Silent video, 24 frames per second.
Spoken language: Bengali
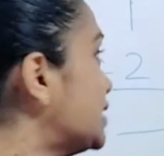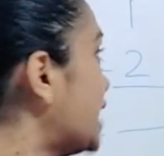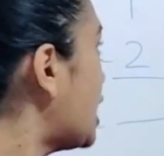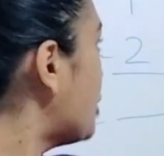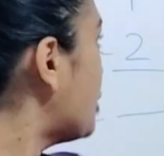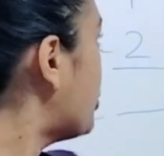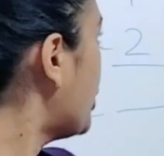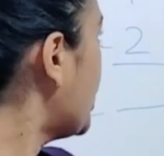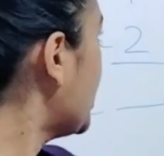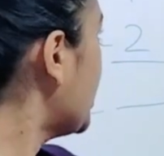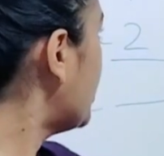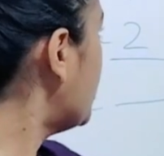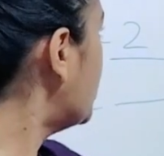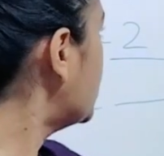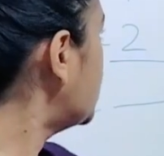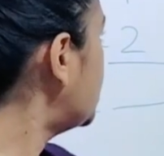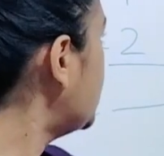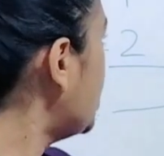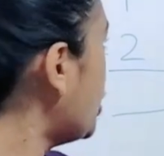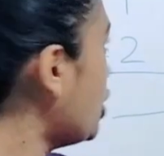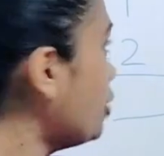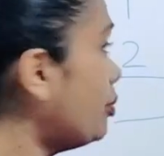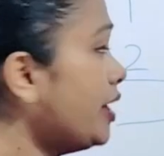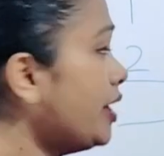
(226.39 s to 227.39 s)
তারপরে
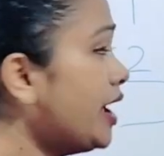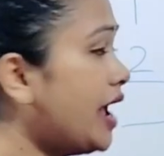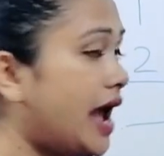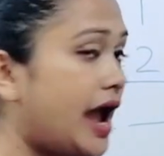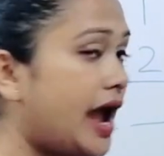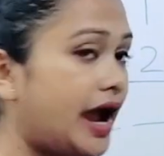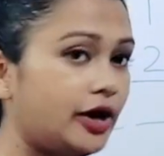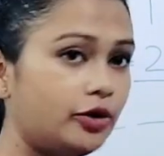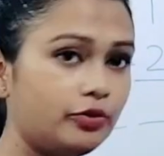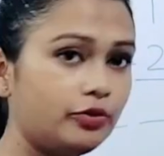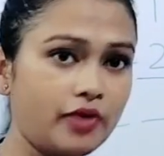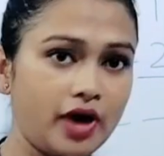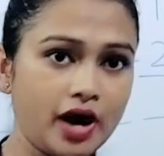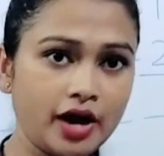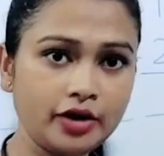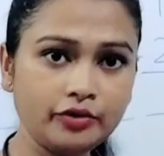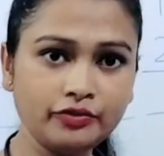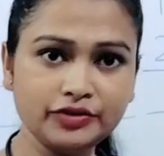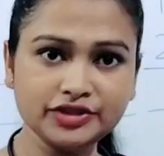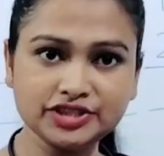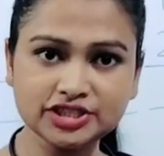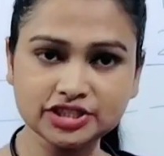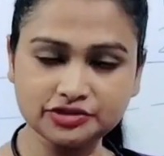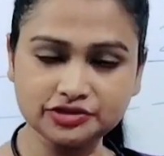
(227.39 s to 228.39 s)
করতে হবে অ্যাড ওয়ান
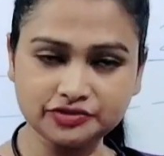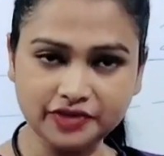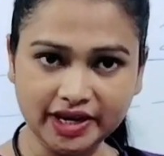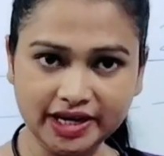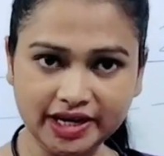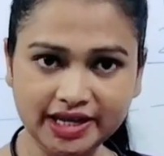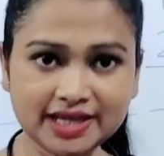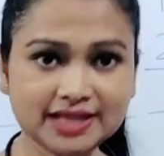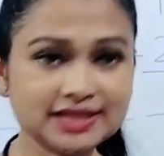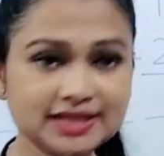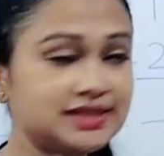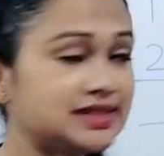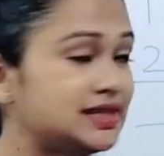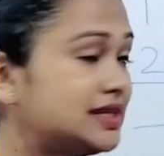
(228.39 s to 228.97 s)
উইচ ইজ ভেরি